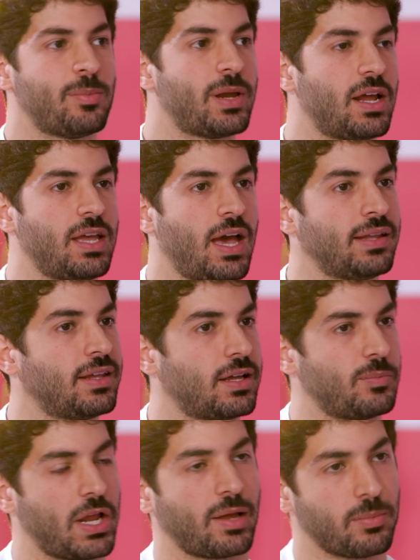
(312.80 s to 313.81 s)
بس انا برايي
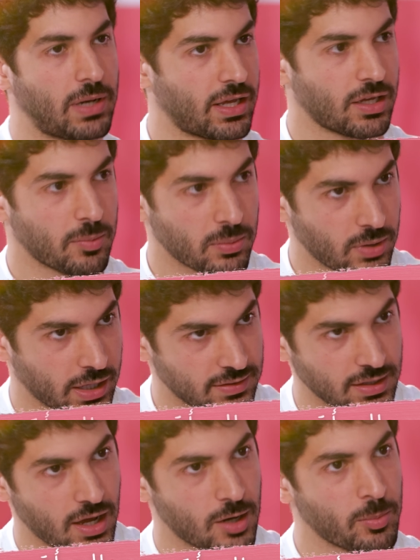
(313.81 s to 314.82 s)
هذا بالاخير
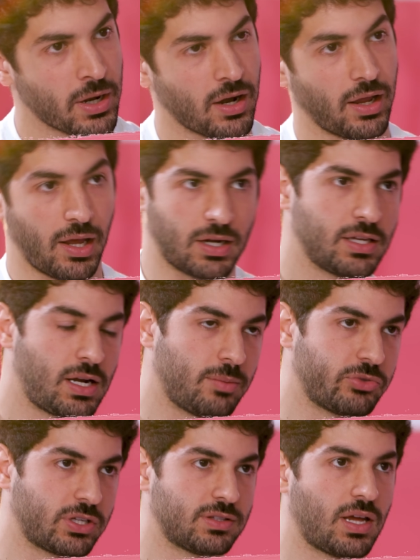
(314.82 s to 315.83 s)
اختيار المراه يعني هي
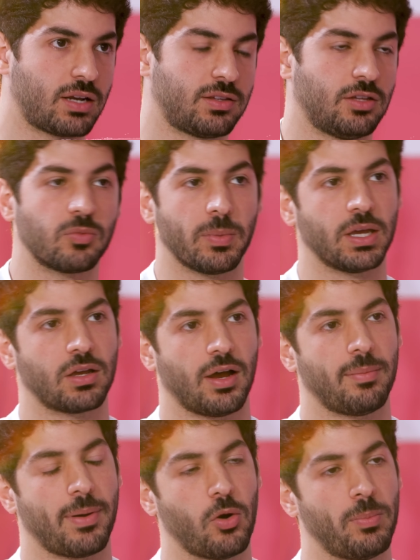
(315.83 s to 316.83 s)
اللي عم تختار تحط
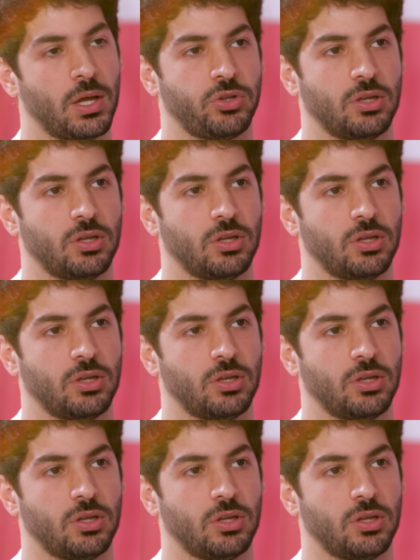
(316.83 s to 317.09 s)
ميك اب او ما